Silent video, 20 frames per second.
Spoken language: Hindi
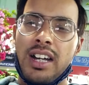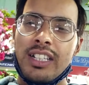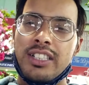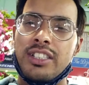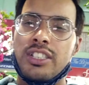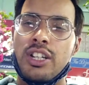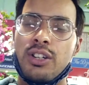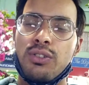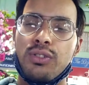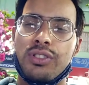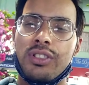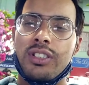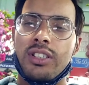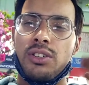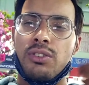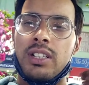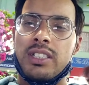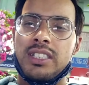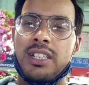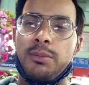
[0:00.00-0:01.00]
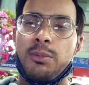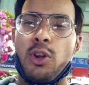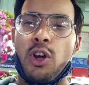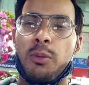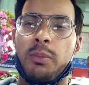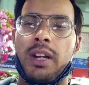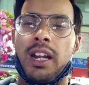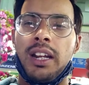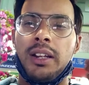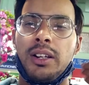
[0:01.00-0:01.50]
अच्छा कोशिश करूँगा अच्छा
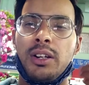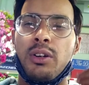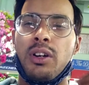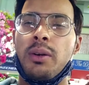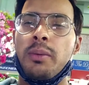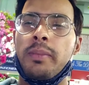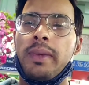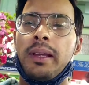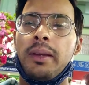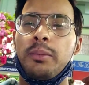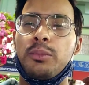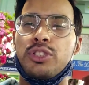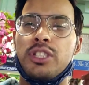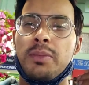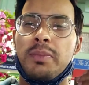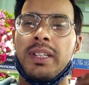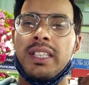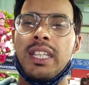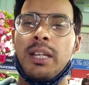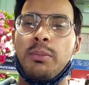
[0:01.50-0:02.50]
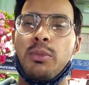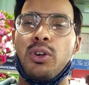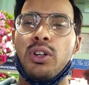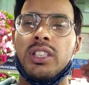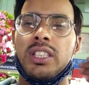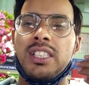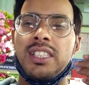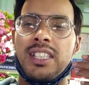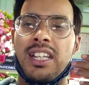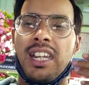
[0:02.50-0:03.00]
ब्लॉग बनाने के लिए हाँ मैं मुझे पता है
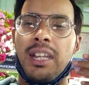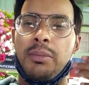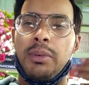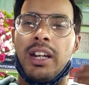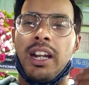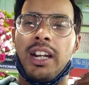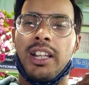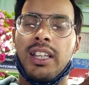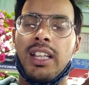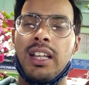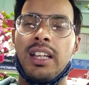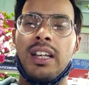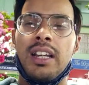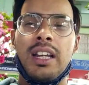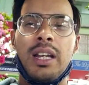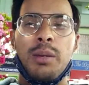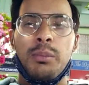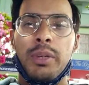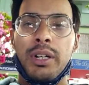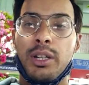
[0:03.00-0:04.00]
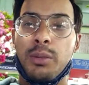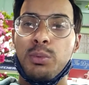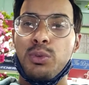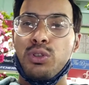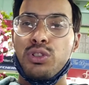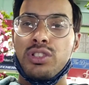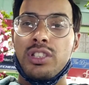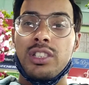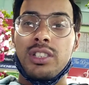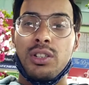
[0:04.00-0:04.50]
बहुत दिन से नहीं बना रहा था बट अब
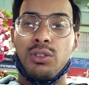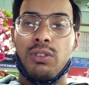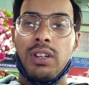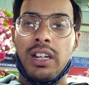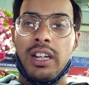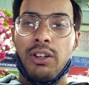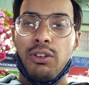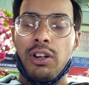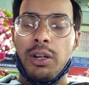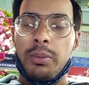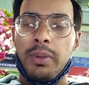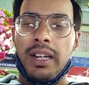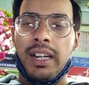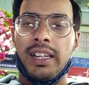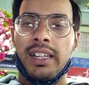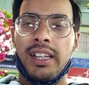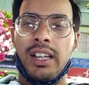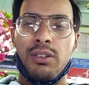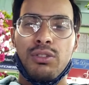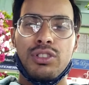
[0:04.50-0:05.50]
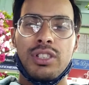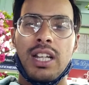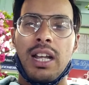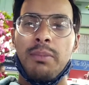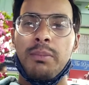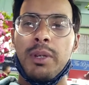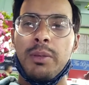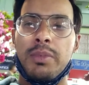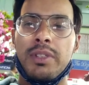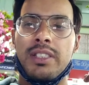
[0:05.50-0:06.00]
कोशिश करूँगा रेगुलर बनाने का कुछ
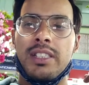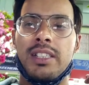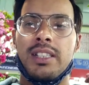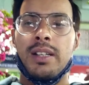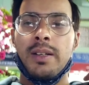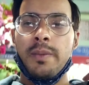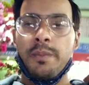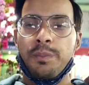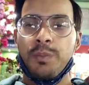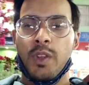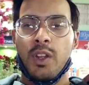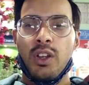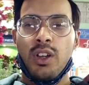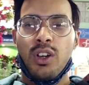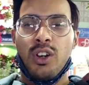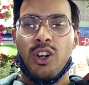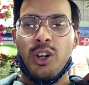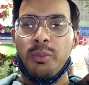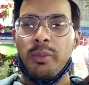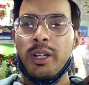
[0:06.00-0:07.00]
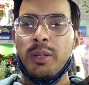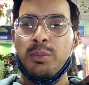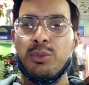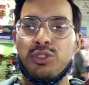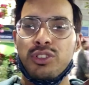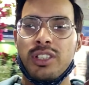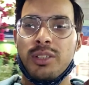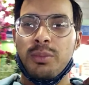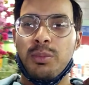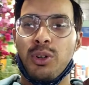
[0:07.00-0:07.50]
काम में बिजी था और मेरे
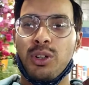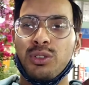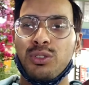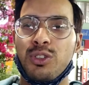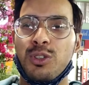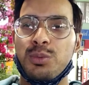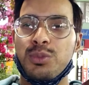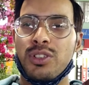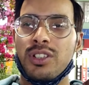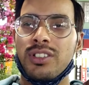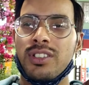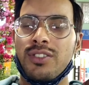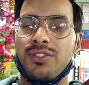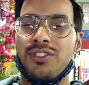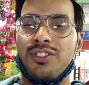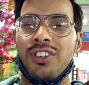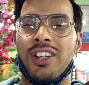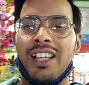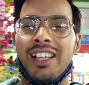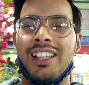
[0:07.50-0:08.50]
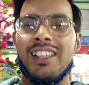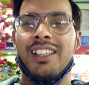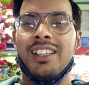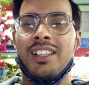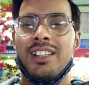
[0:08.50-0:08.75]
पूछे बहुत खूबसूरत सा फूल है